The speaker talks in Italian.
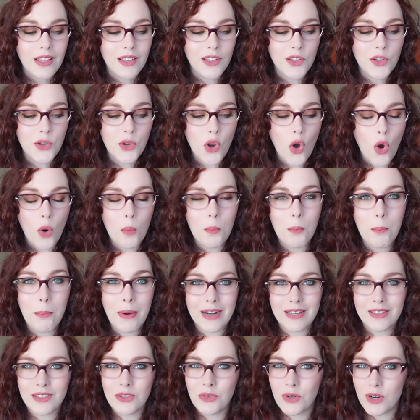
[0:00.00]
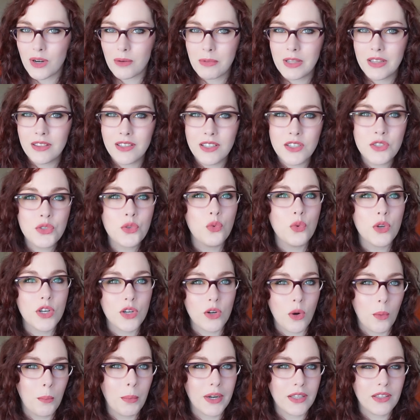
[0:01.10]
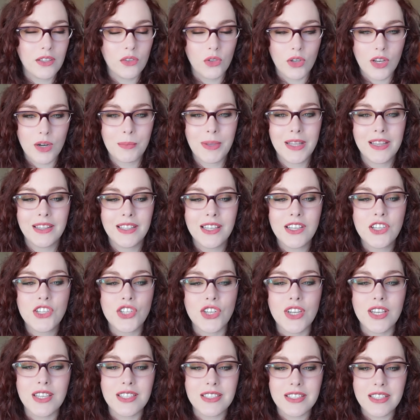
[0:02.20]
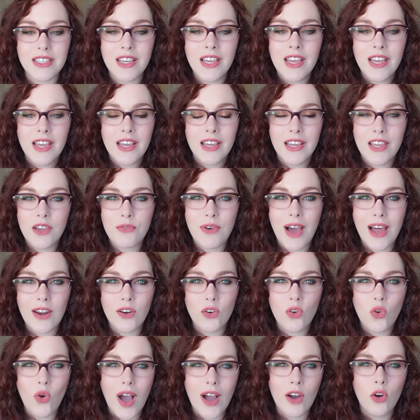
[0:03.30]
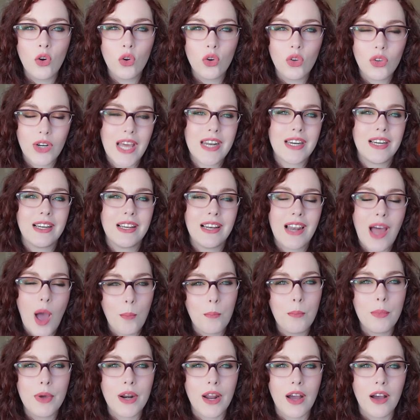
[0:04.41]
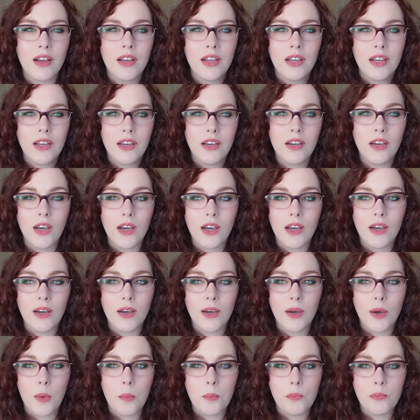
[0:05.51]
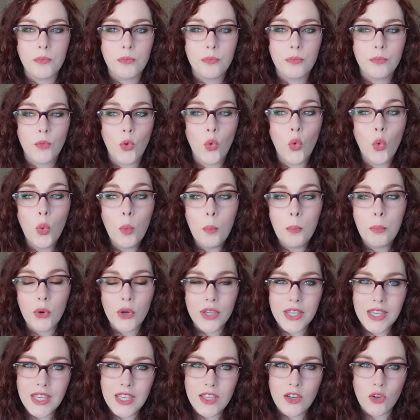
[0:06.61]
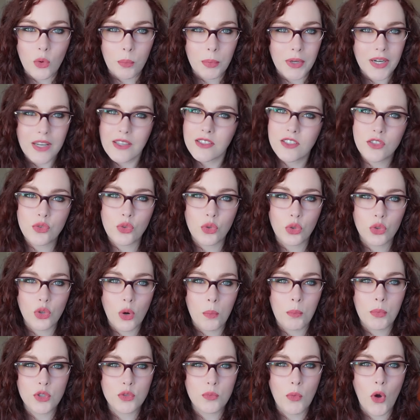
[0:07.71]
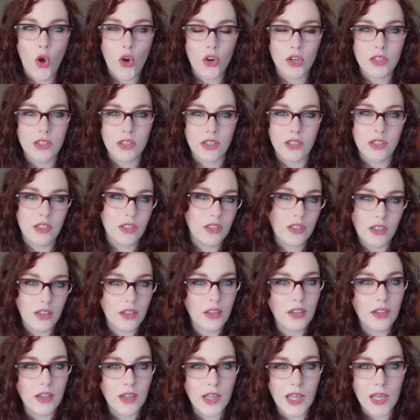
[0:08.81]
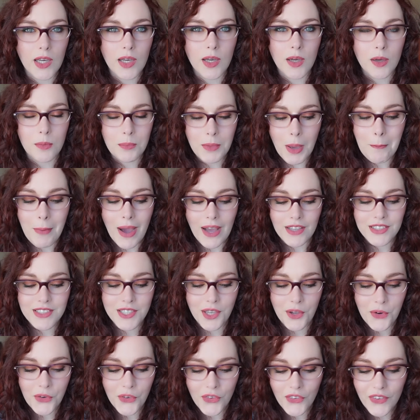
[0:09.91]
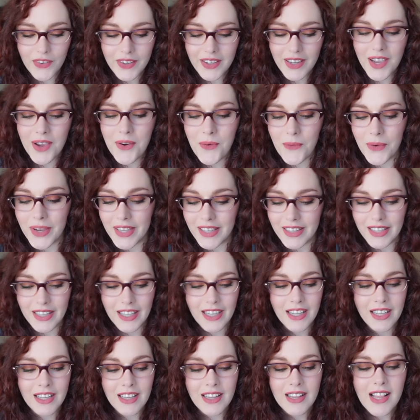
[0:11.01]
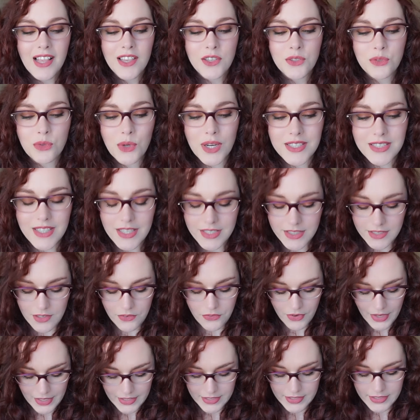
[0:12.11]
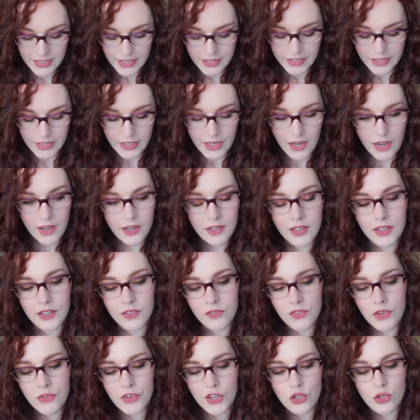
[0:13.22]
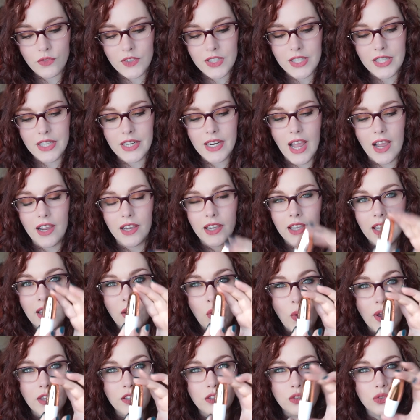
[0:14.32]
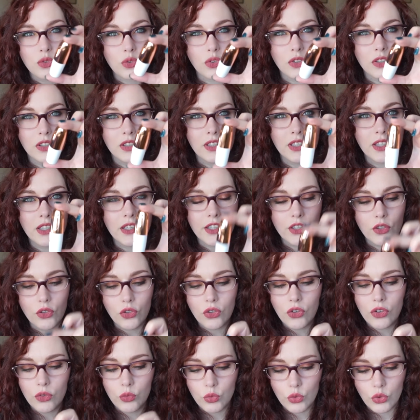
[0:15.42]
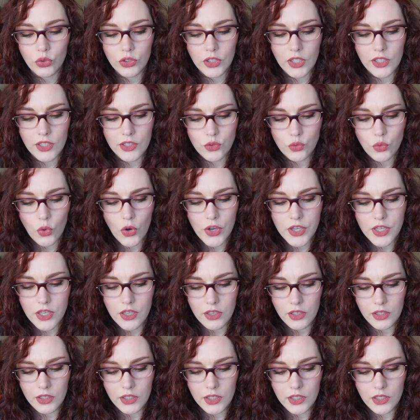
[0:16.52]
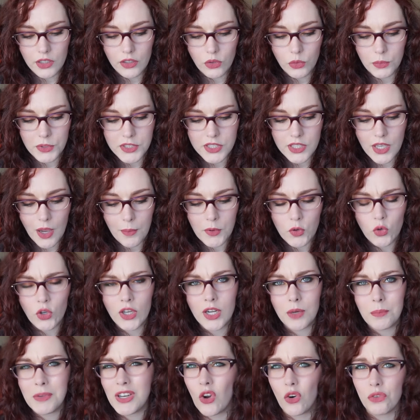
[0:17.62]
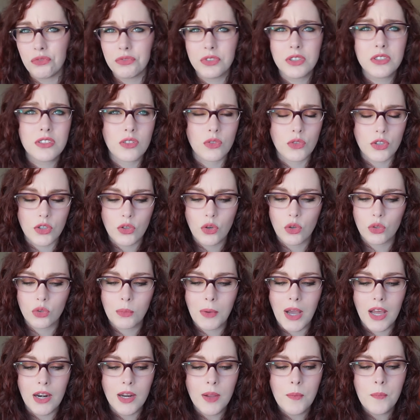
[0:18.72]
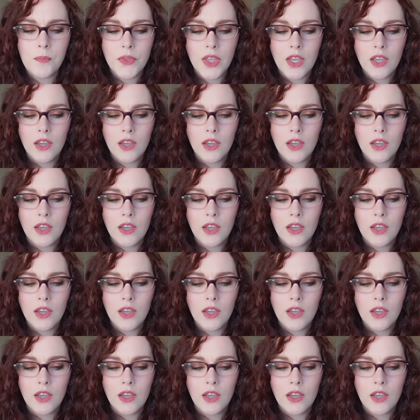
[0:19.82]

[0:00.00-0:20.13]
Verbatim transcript: non particolarmente scuri, non particolarmente accesi, che vanno a colorare le labbra eh, un pochino perché se sono troppo smorti... Eh, mi ammazzano e quindi sulla stessa falsa riga vi faccio vedere anche questo di Clio, uno dei suoi, come si chiamano, Creamy Love se non ricordo male,